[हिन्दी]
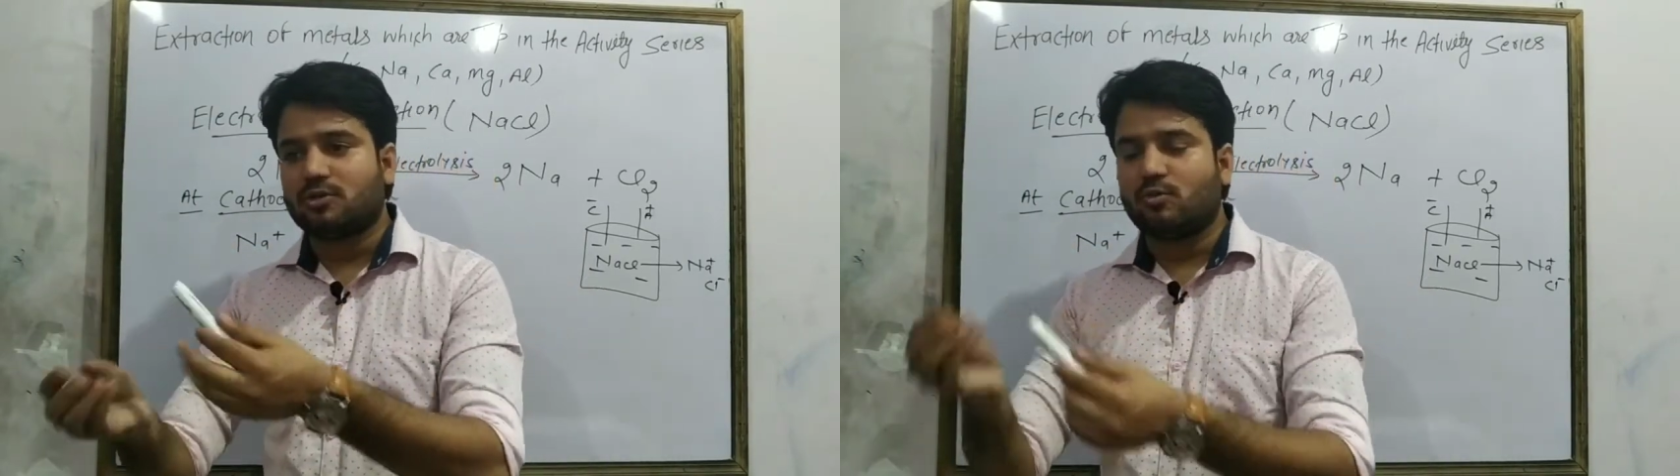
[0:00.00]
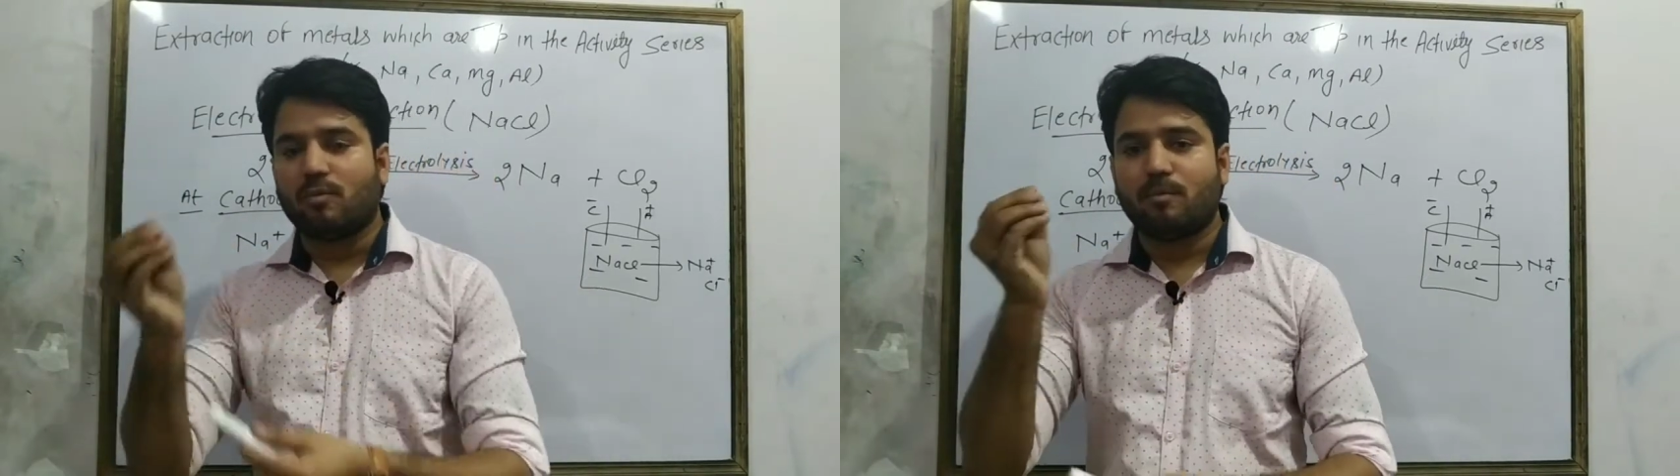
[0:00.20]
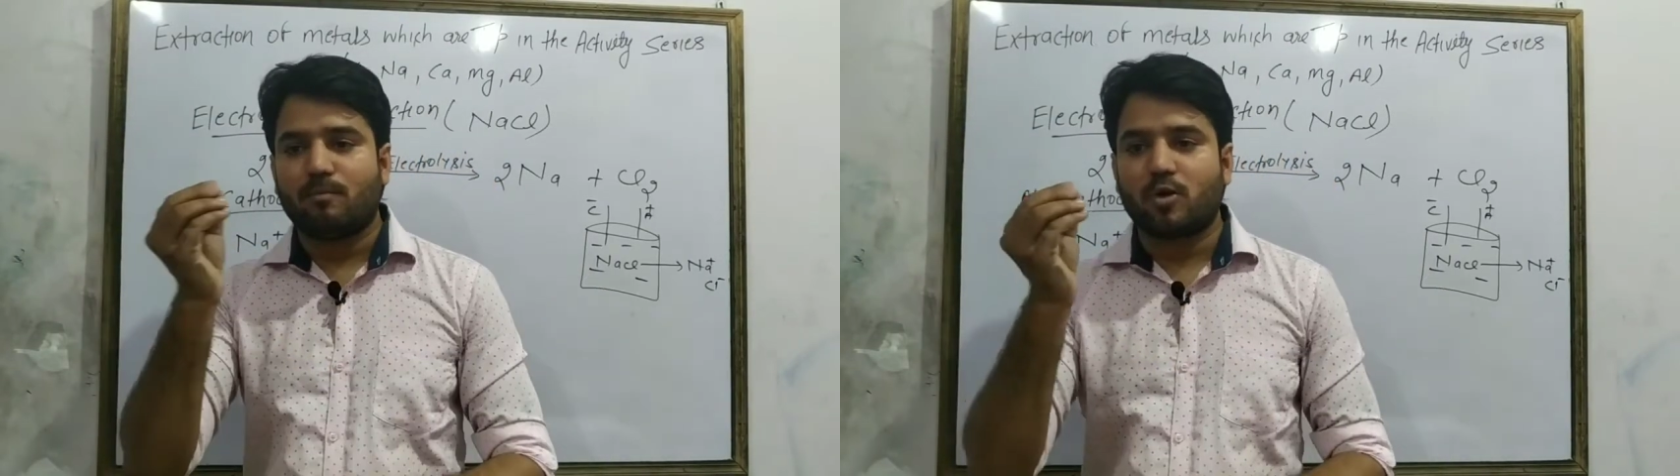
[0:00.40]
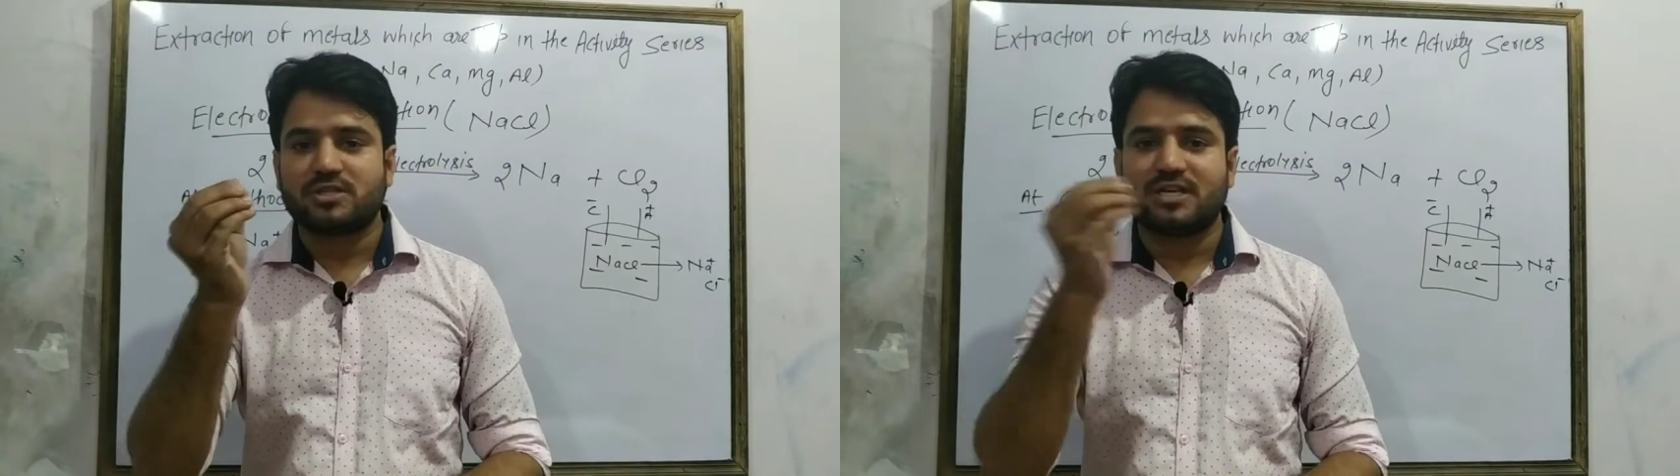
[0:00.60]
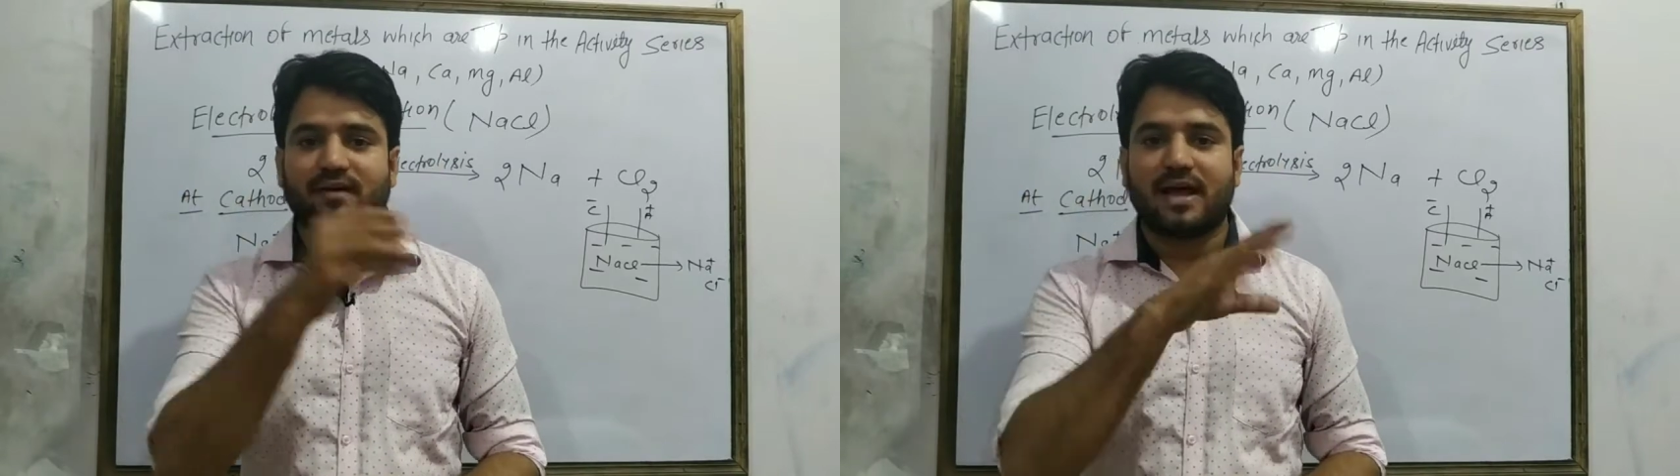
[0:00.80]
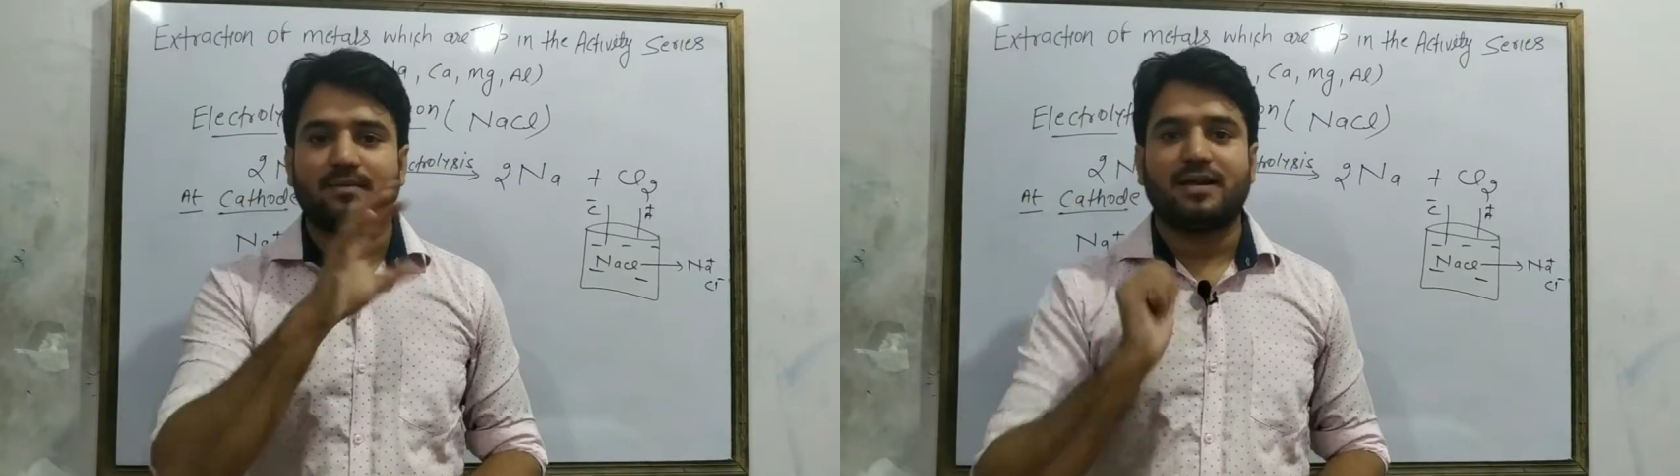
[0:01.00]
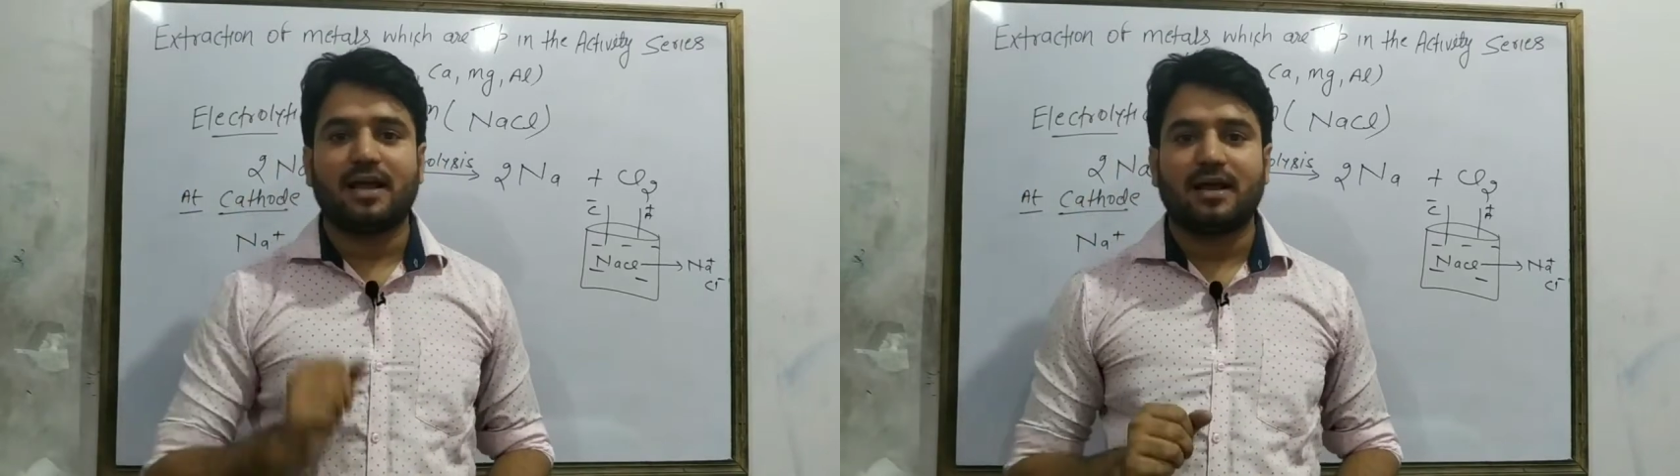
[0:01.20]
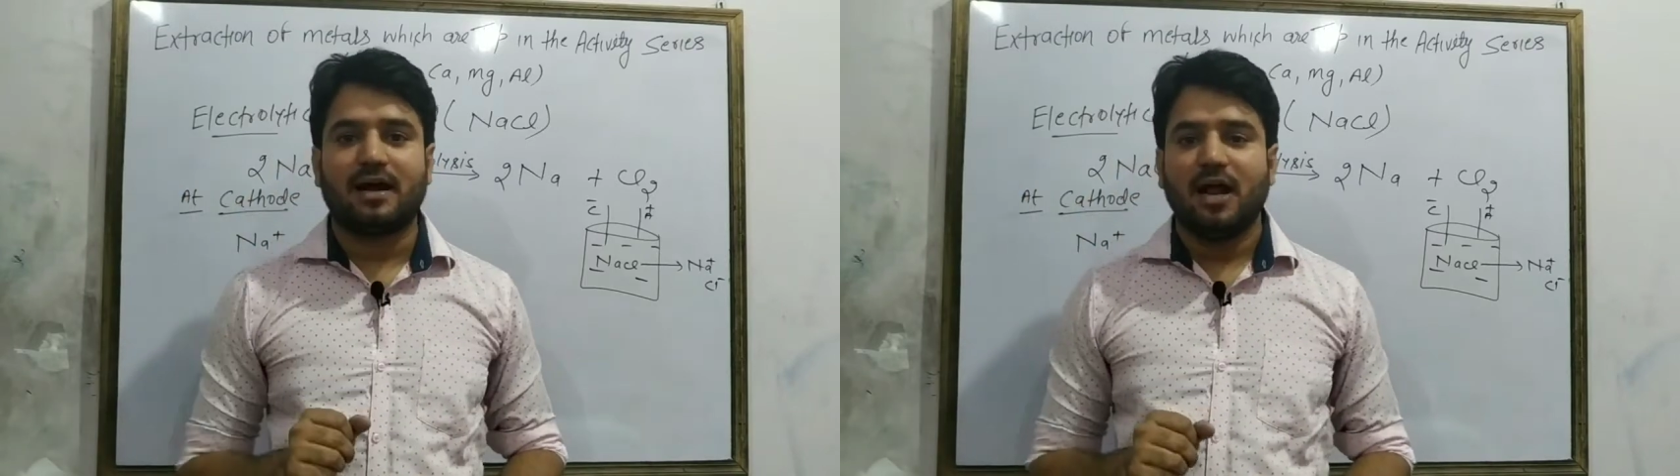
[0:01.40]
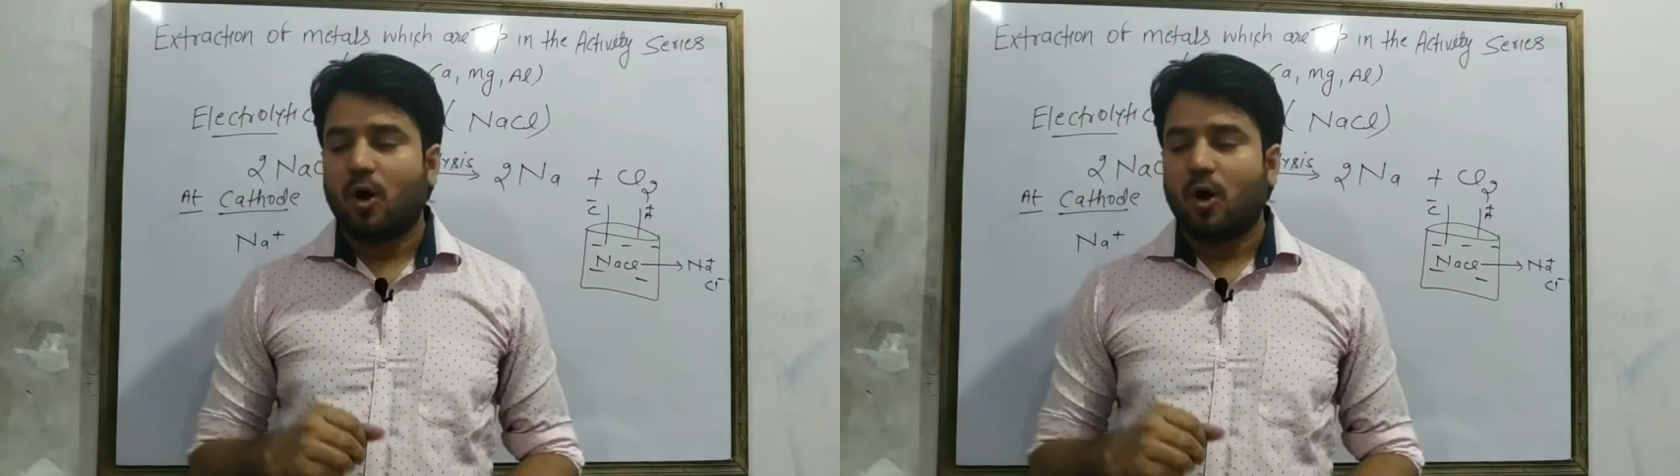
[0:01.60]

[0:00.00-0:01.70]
तो वो पॉजिटिव आयन बनाएगा